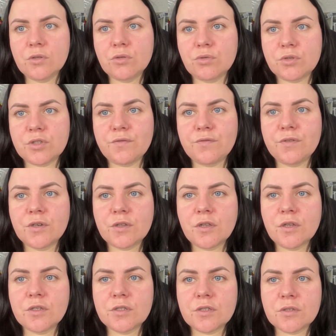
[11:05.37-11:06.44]
То есть эффект
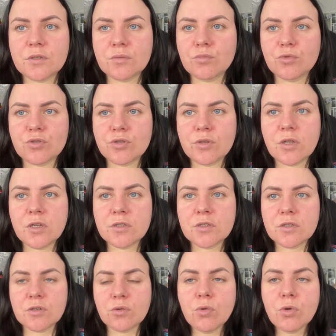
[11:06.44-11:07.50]
длится, может
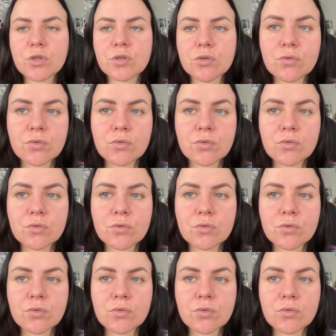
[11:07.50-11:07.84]
длиться год,